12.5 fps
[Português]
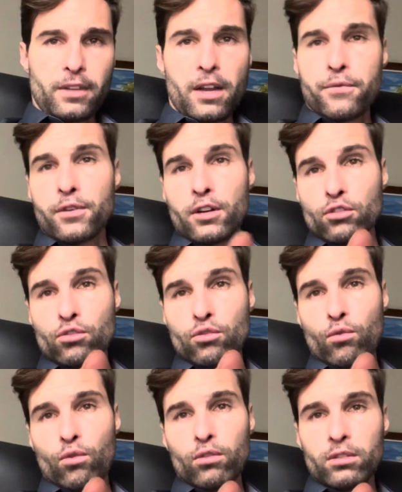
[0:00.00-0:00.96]
Afinal de
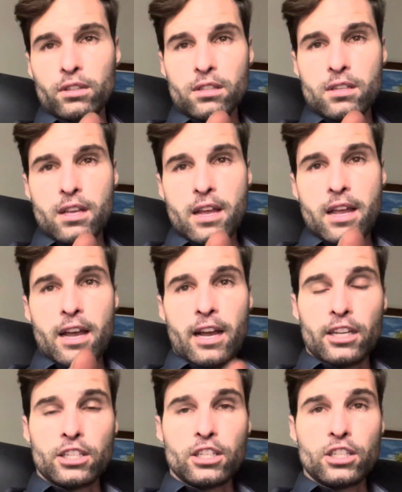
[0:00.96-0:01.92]
contas,
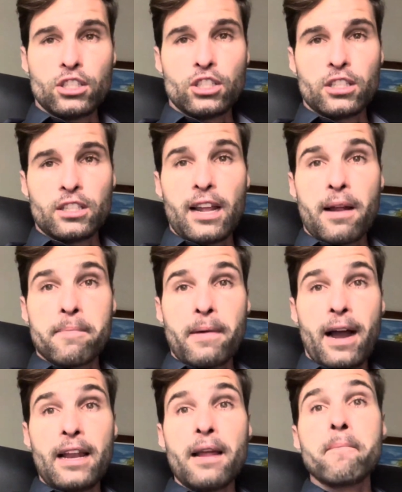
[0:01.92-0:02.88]
a gente
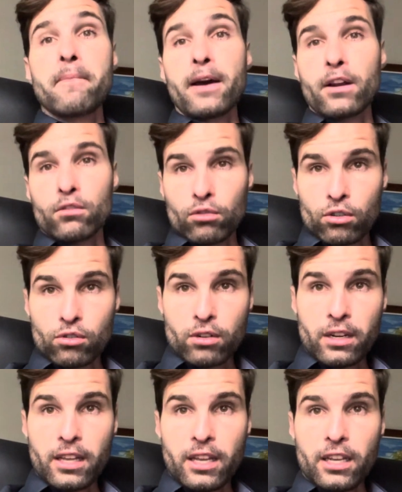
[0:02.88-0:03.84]
trabalha para o nosso
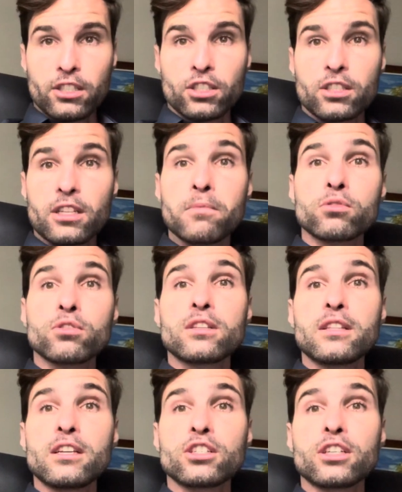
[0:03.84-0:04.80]
cliente, temos que
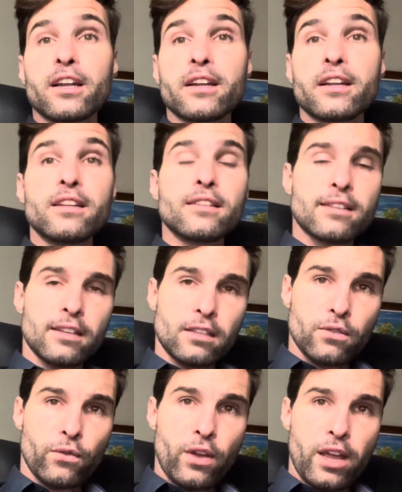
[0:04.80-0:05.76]
deixar ele
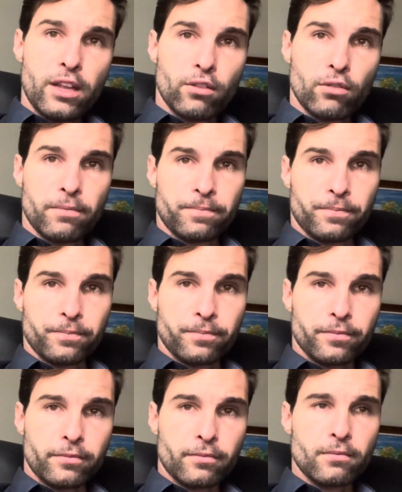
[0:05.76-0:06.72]
satisfeito.
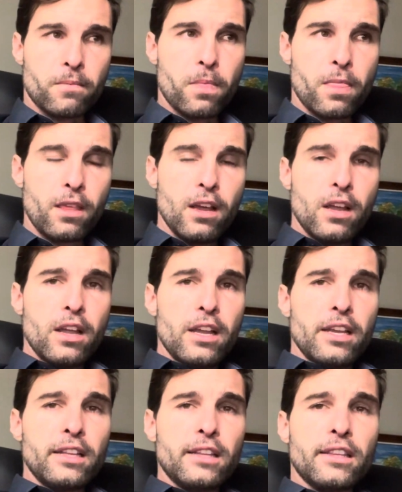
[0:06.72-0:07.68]

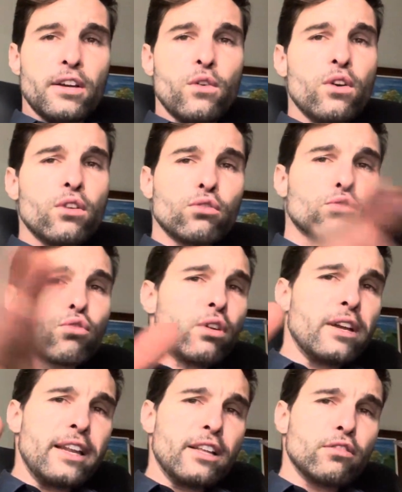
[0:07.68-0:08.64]
Então eu não estou
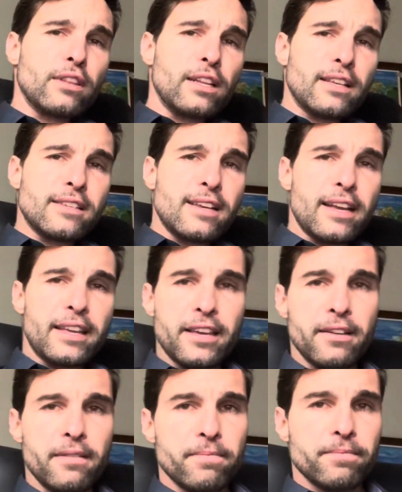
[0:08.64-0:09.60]
querendo trazer
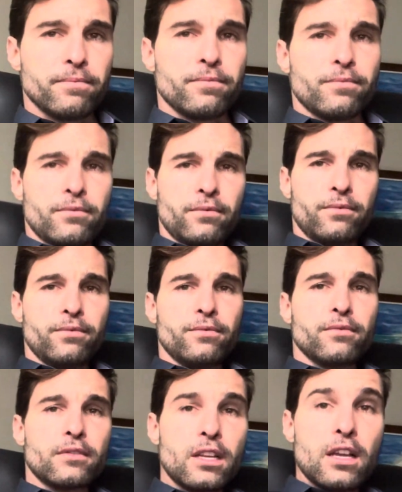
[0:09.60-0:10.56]
aqui
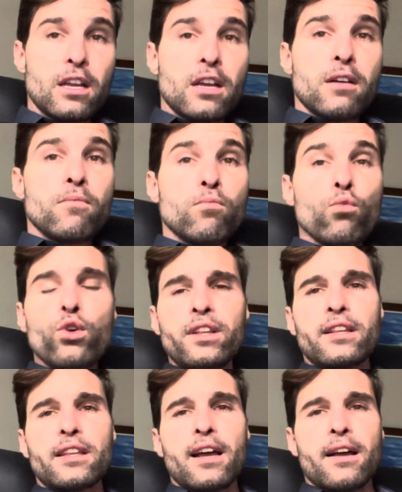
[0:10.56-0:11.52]
hum,
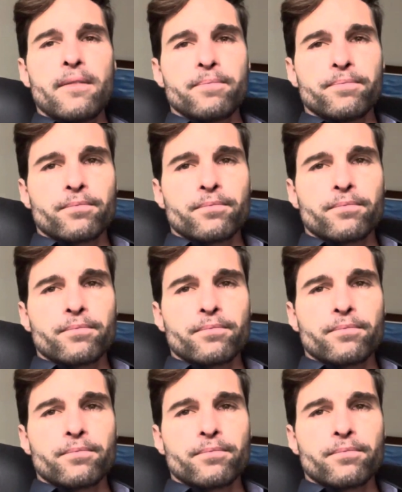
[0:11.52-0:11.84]
muita